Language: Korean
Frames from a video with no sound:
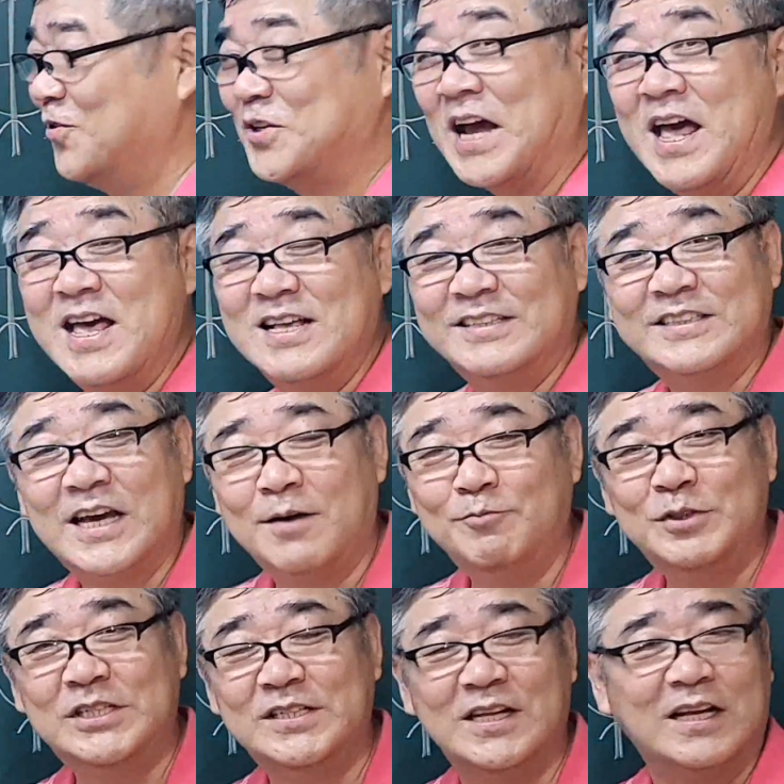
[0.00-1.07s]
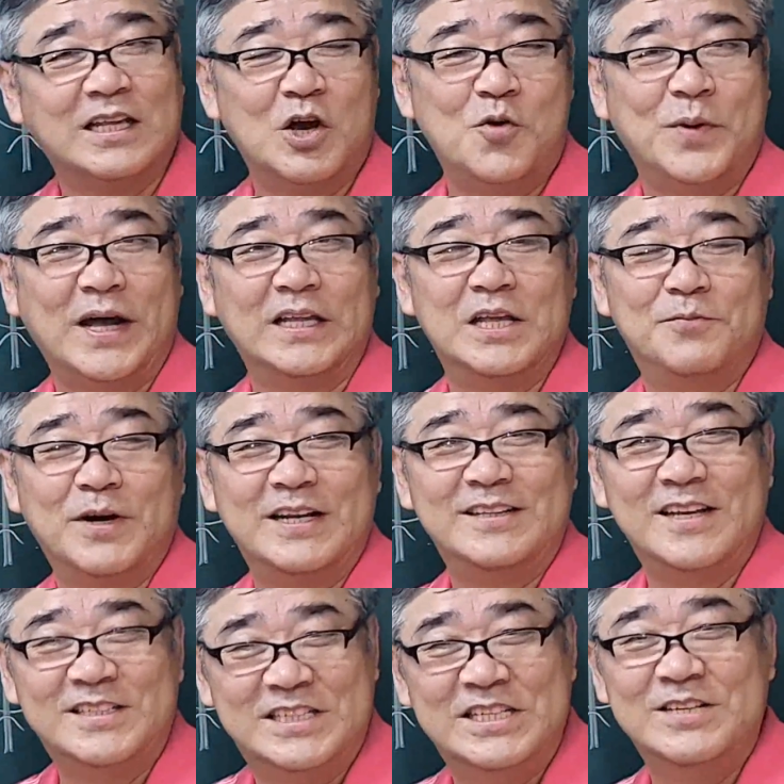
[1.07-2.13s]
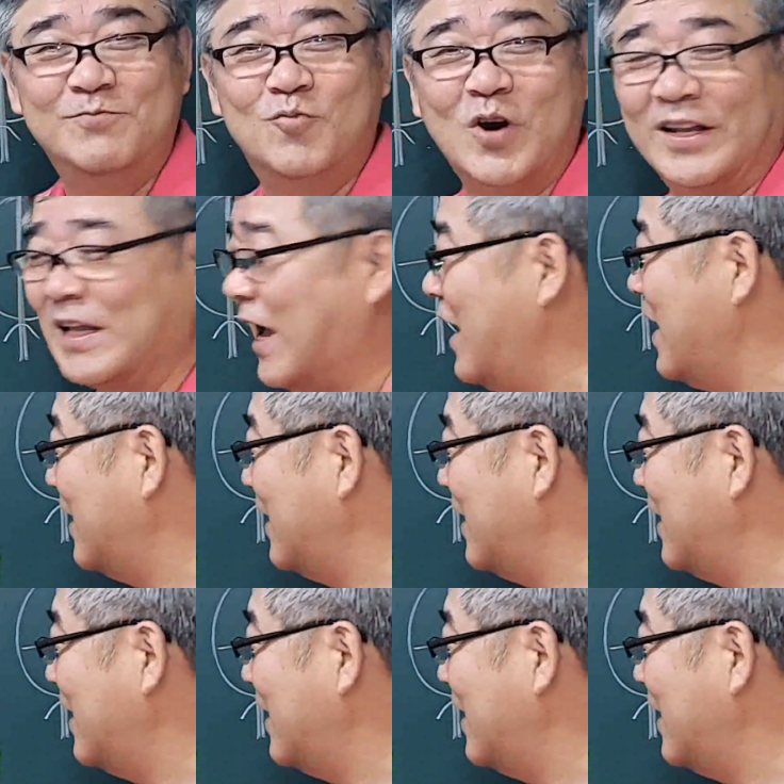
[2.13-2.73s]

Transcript: 그러니까 참신하다의 반대말이 이제 진부하다.